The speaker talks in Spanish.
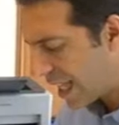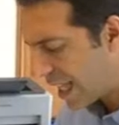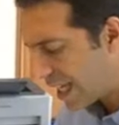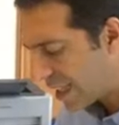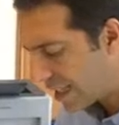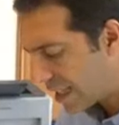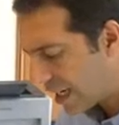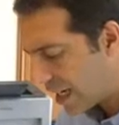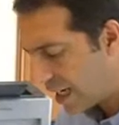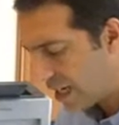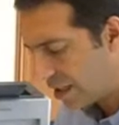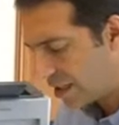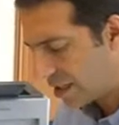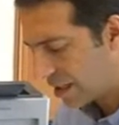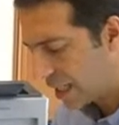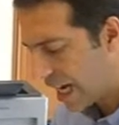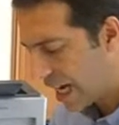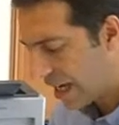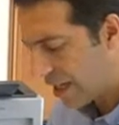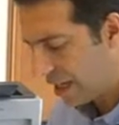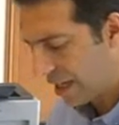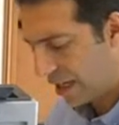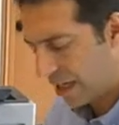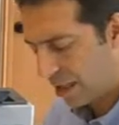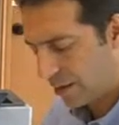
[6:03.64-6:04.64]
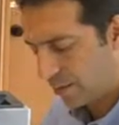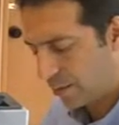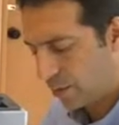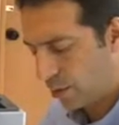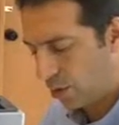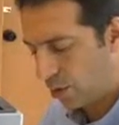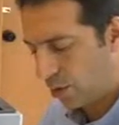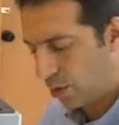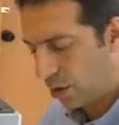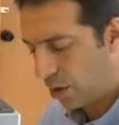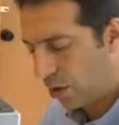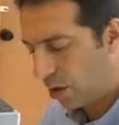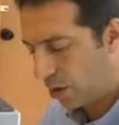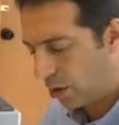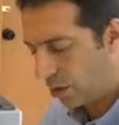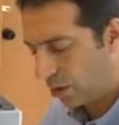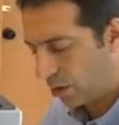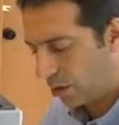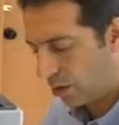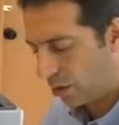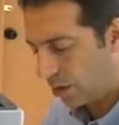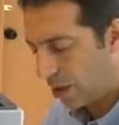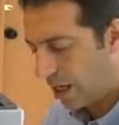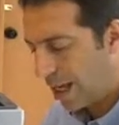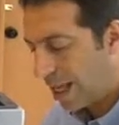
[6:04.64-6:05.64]
de qué tenéis talle, respondió el
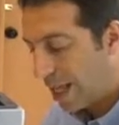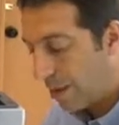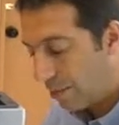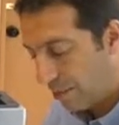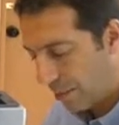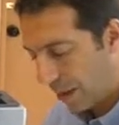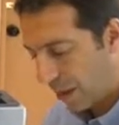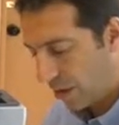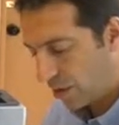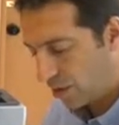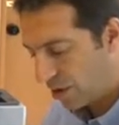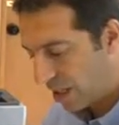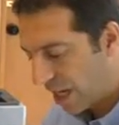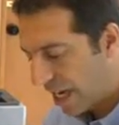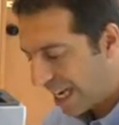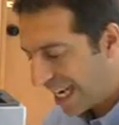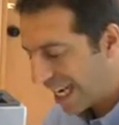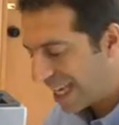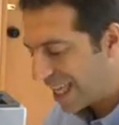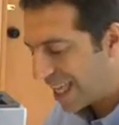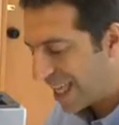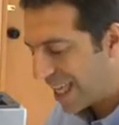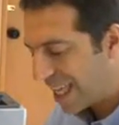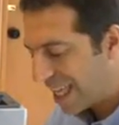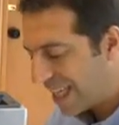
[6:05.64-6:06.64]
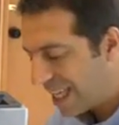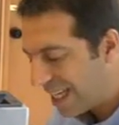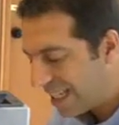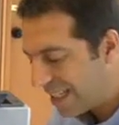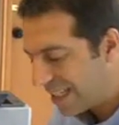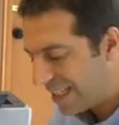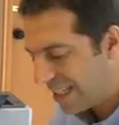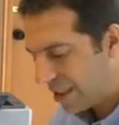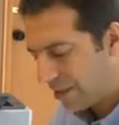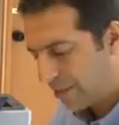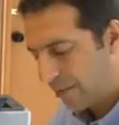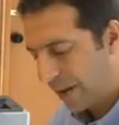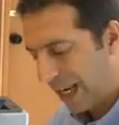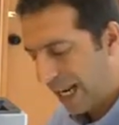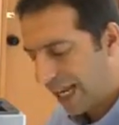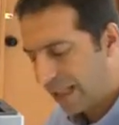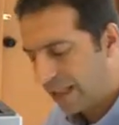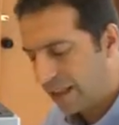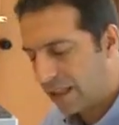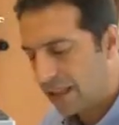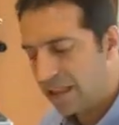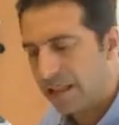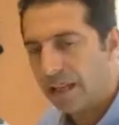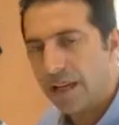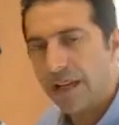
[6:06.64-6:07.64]
otro, pero sé que decís
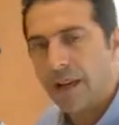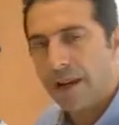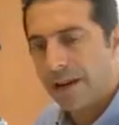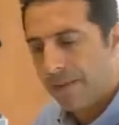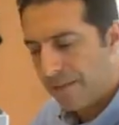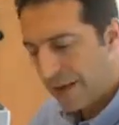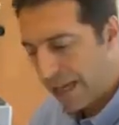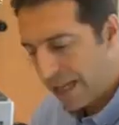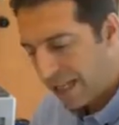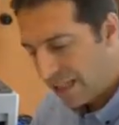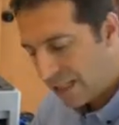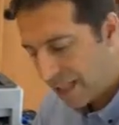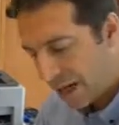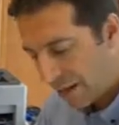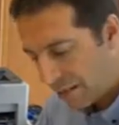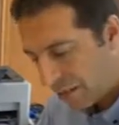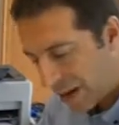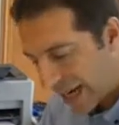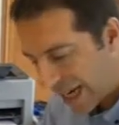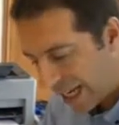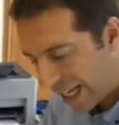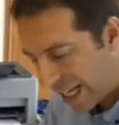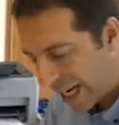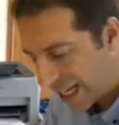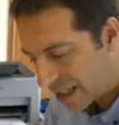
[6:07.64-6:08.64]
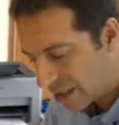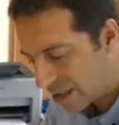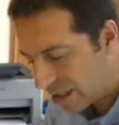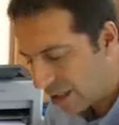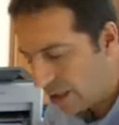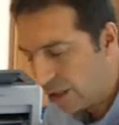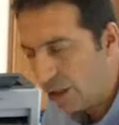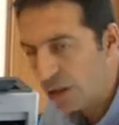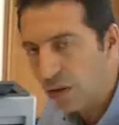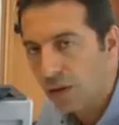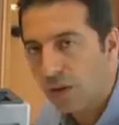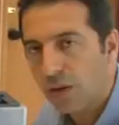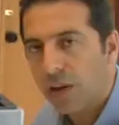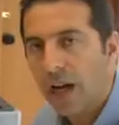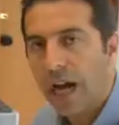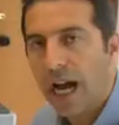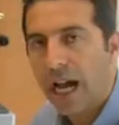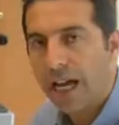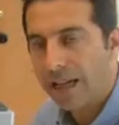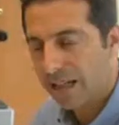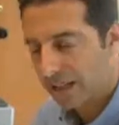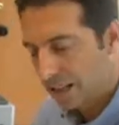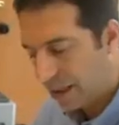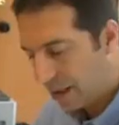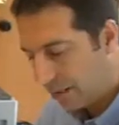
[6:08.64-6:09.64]
disparates en llamar Castillo
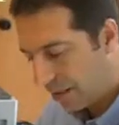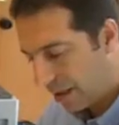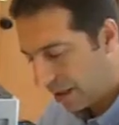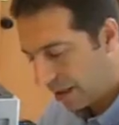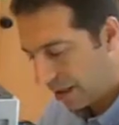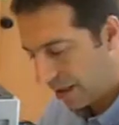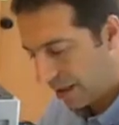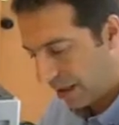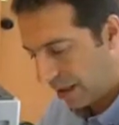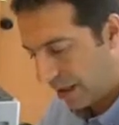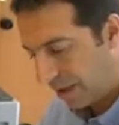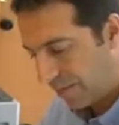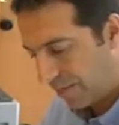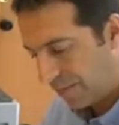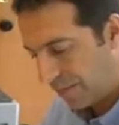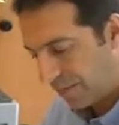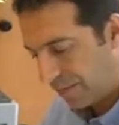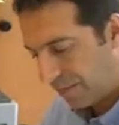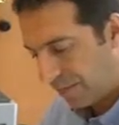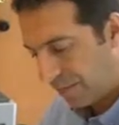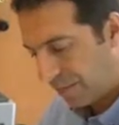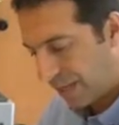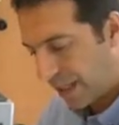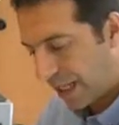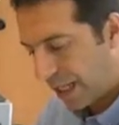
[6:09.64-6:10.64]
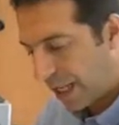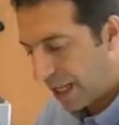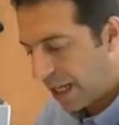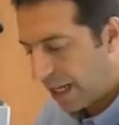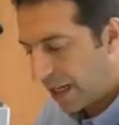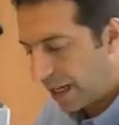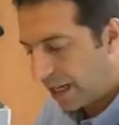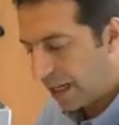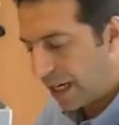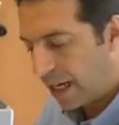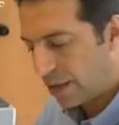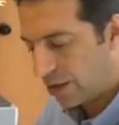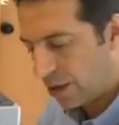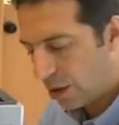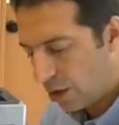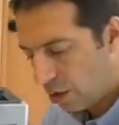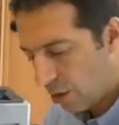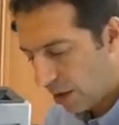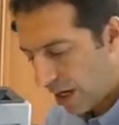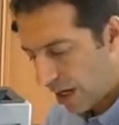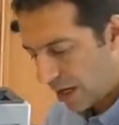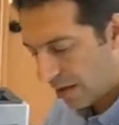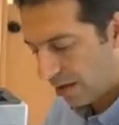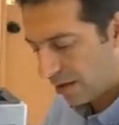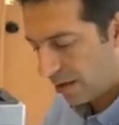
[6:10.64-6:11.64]
a esta venta.
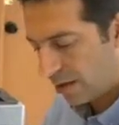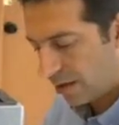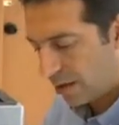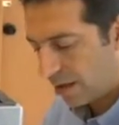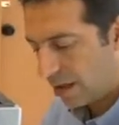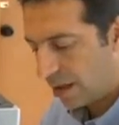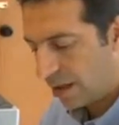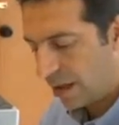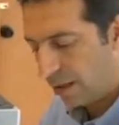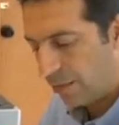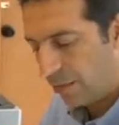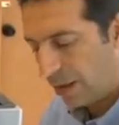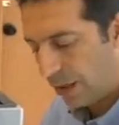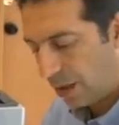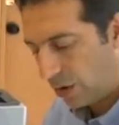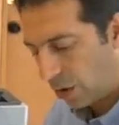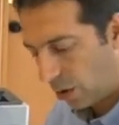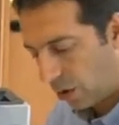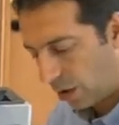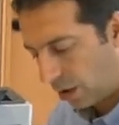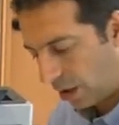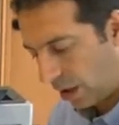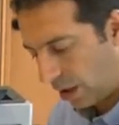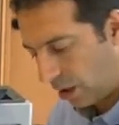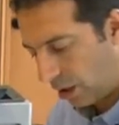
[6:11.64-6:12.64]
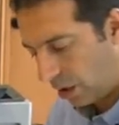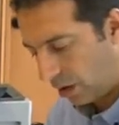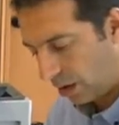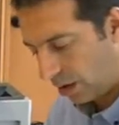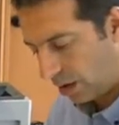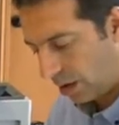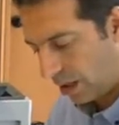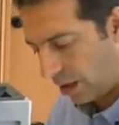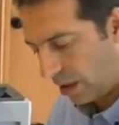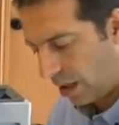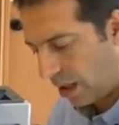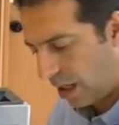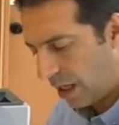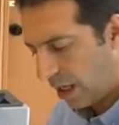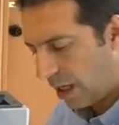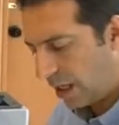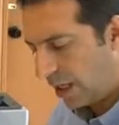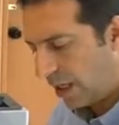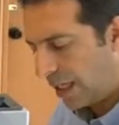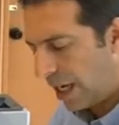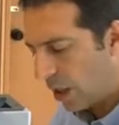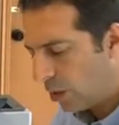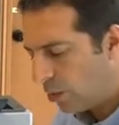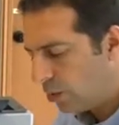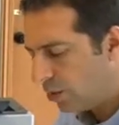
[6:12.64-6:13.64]
Castillo es, replicó don Quijote,
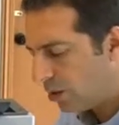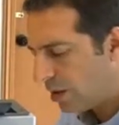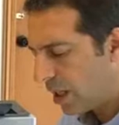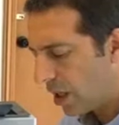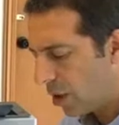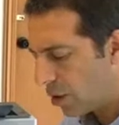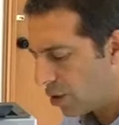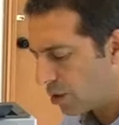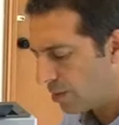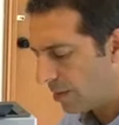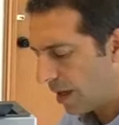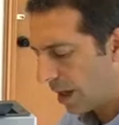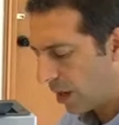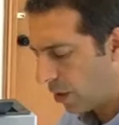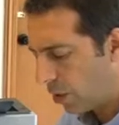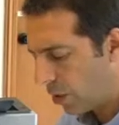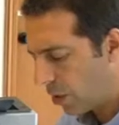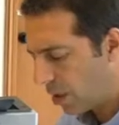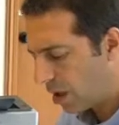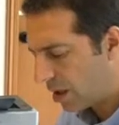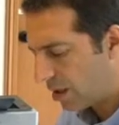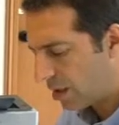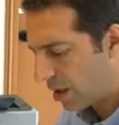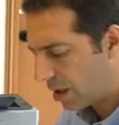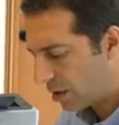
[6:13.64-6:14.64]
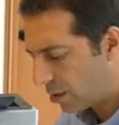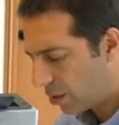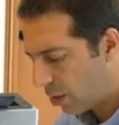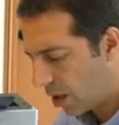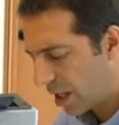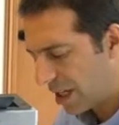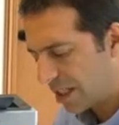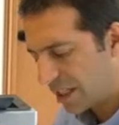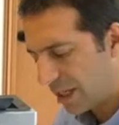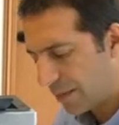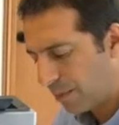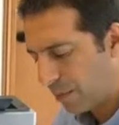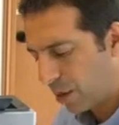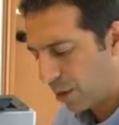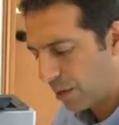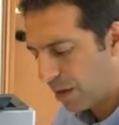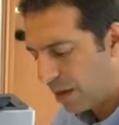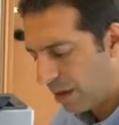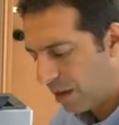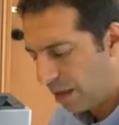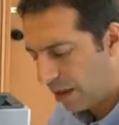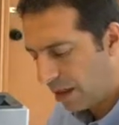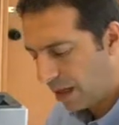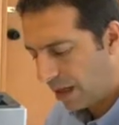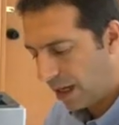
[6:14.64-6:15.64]
y aún de los mejores de toda esta
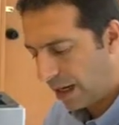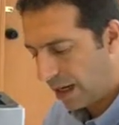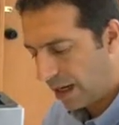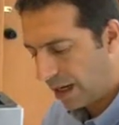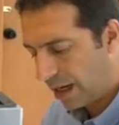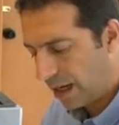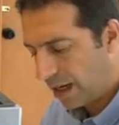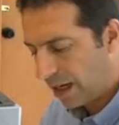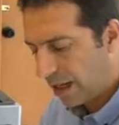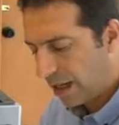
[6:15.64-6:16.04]
provincia,